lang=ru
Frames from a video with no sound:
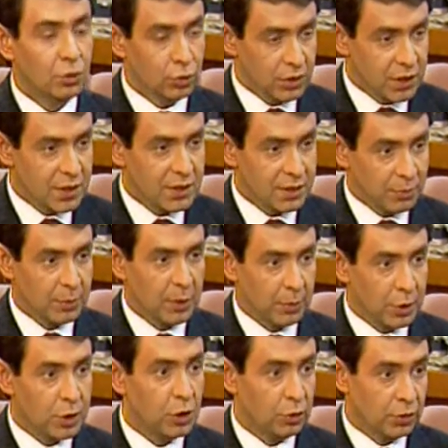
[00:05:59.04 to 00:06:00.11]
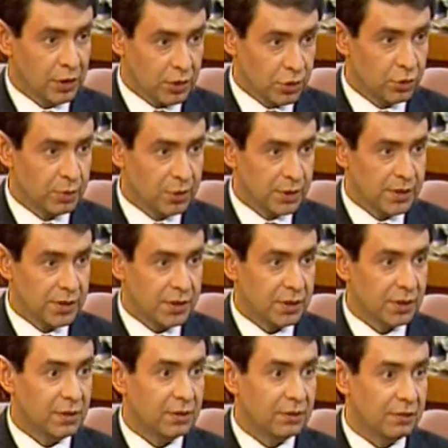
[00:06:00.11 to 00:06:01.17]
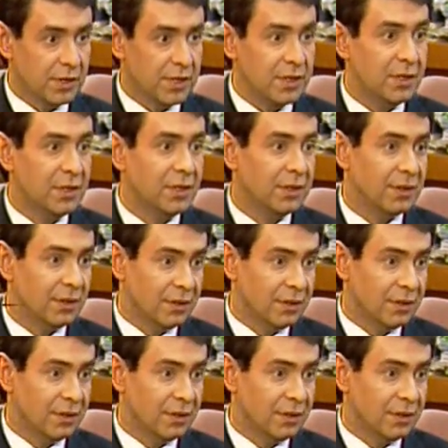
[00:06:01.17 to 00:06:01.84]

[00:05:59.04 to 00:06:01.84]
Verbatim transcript: Тут есть определенные особенности. В России